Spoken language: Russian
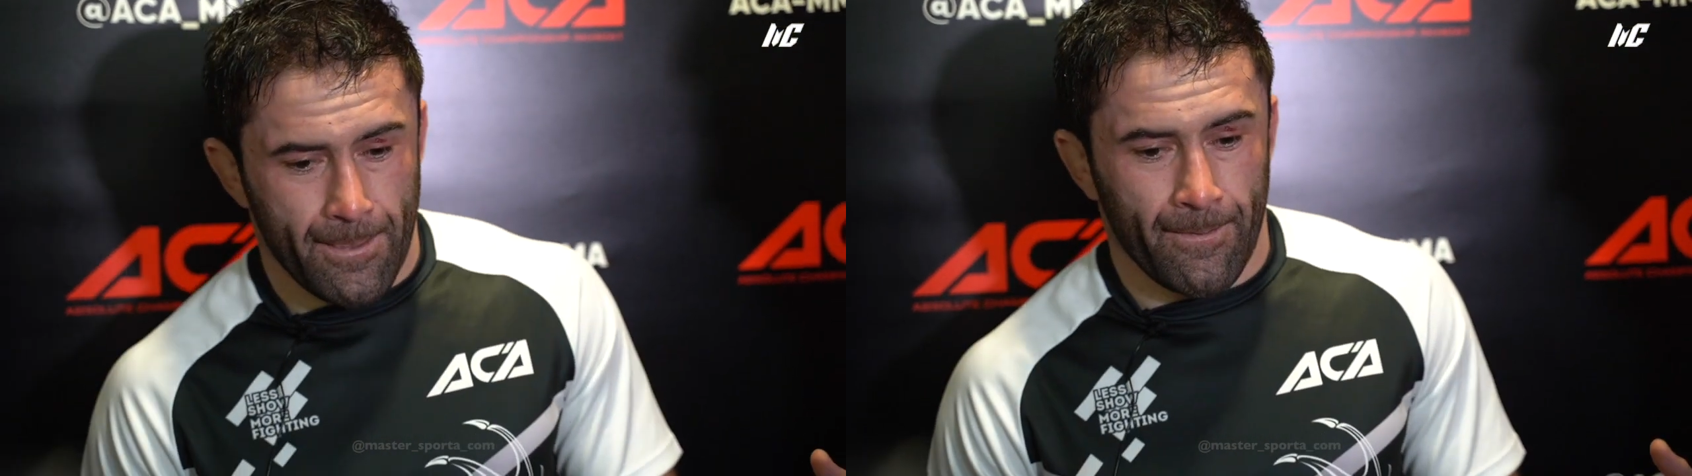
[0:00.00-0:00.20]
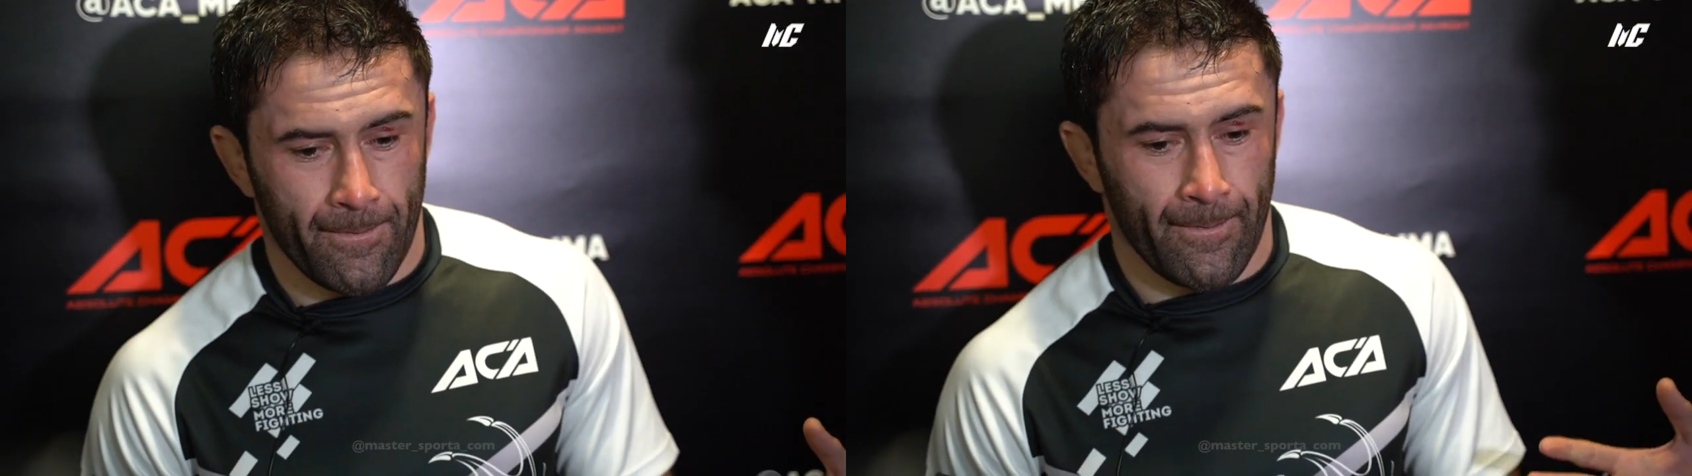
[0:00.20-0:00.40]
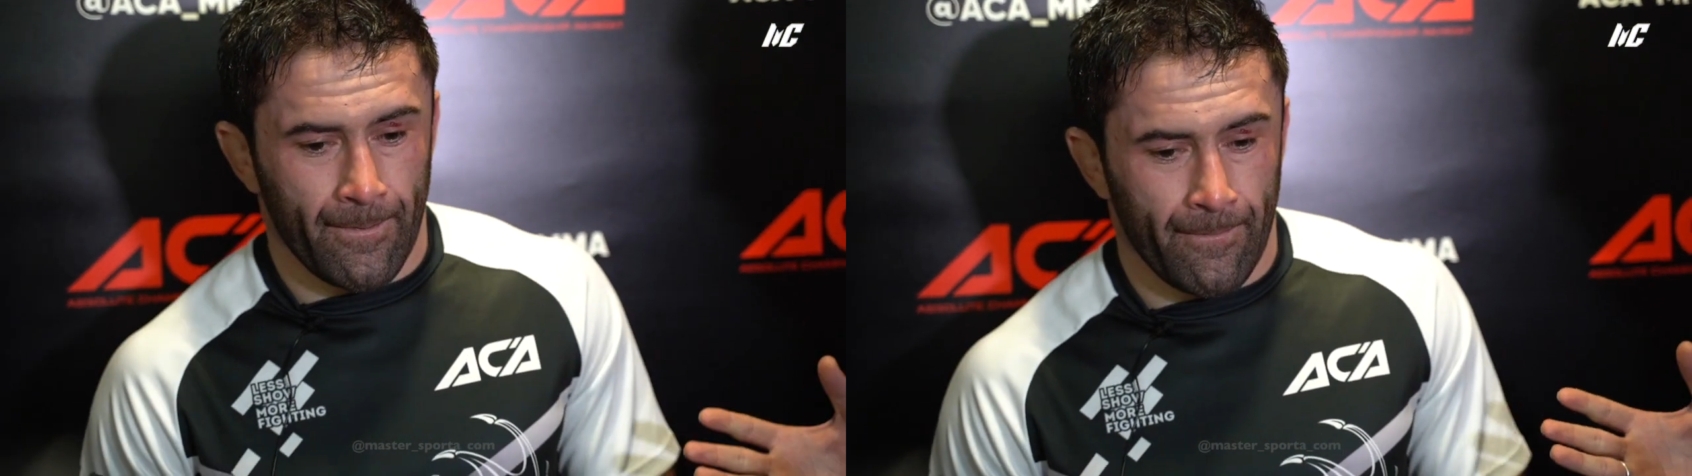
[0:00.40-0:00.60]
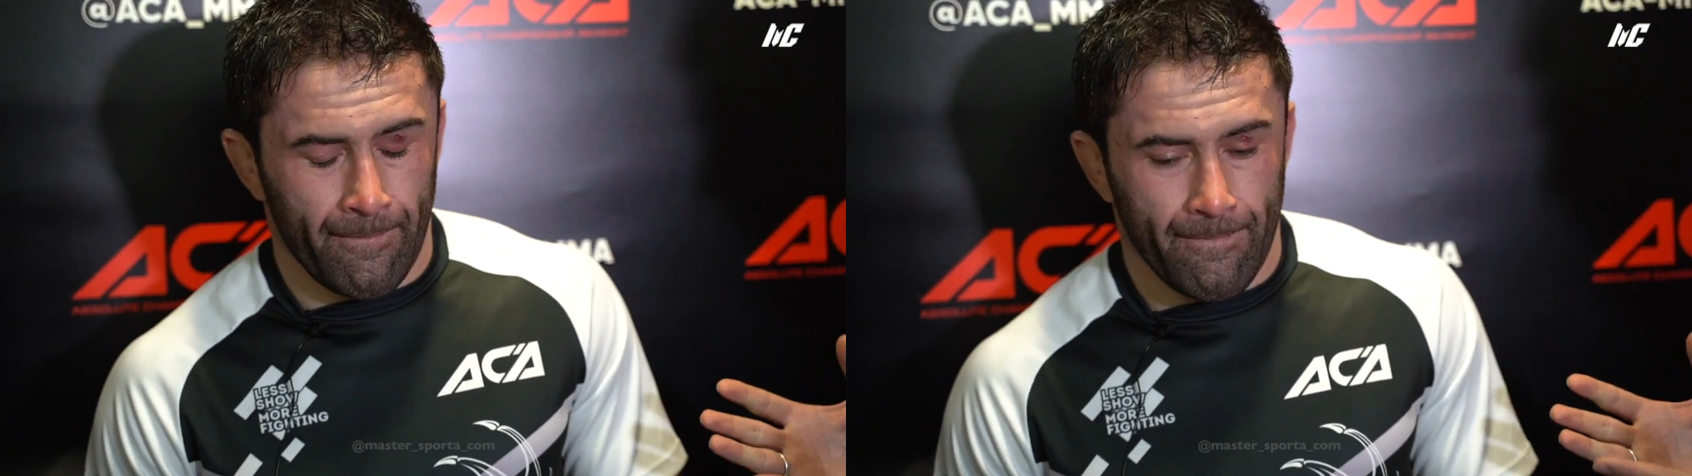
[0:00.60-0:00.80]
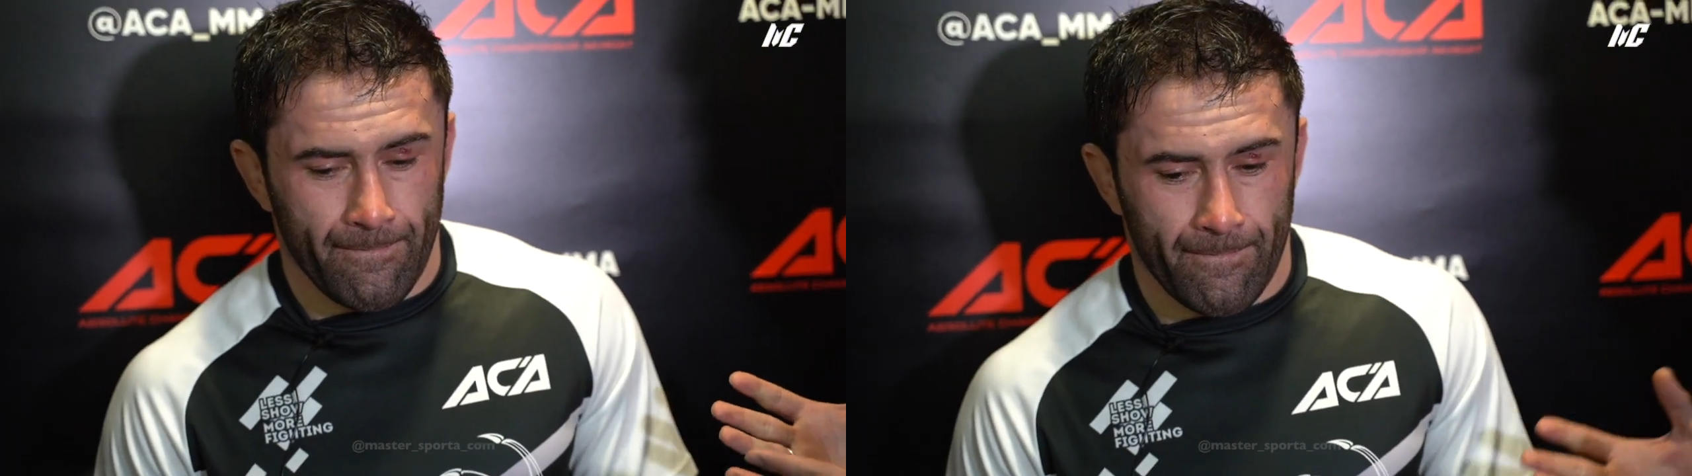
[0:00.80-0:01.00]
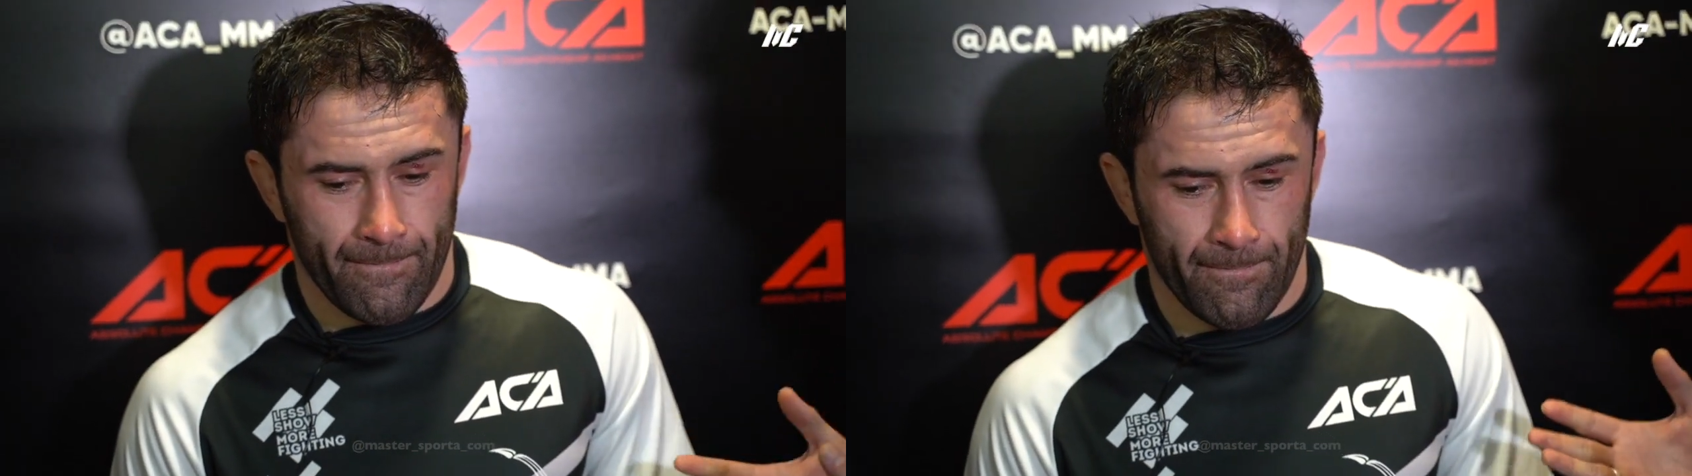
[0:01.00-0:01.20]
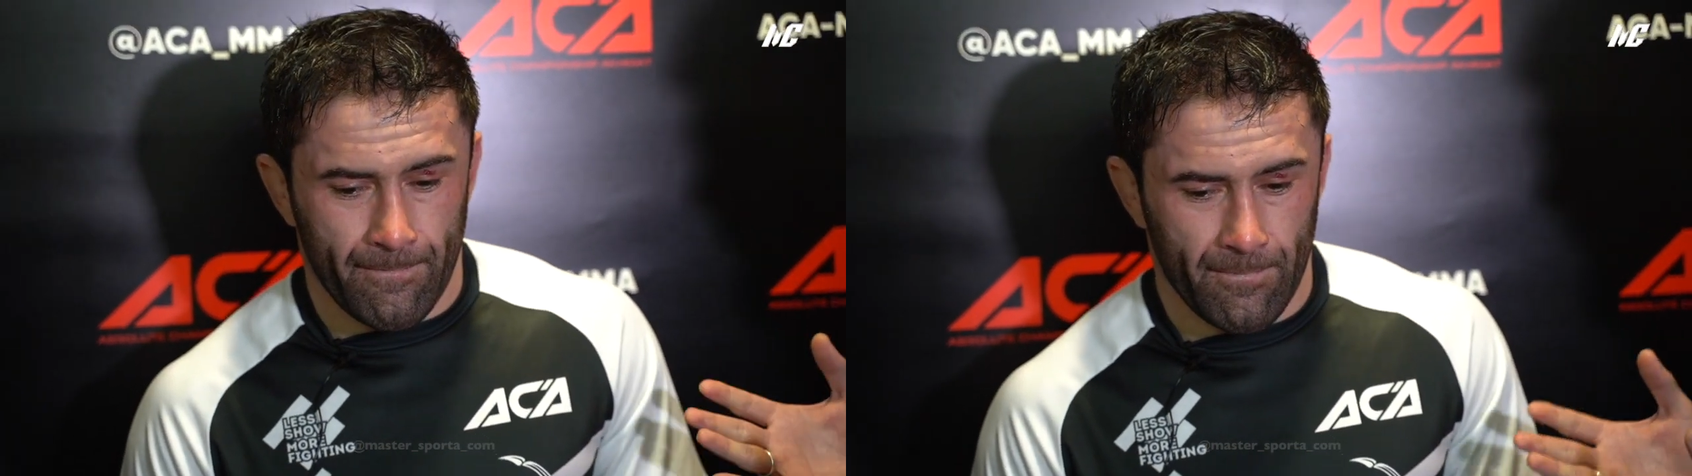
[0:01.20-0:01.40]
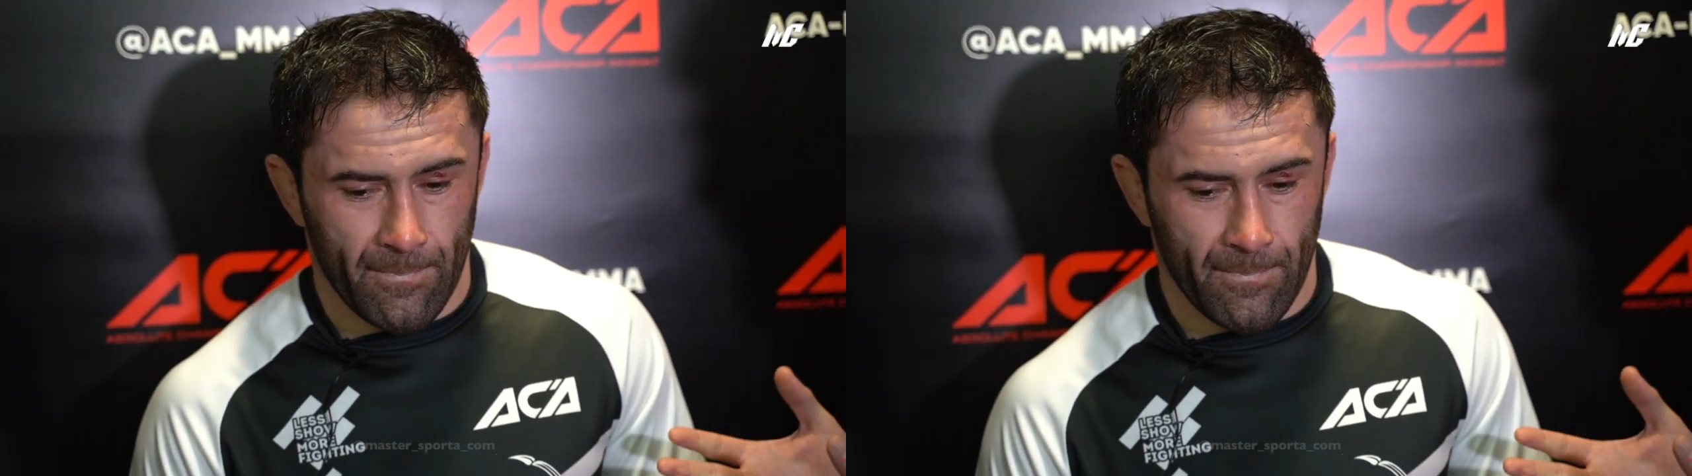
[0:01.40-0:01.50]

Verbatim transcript: То есть ну, считаешь ли ты,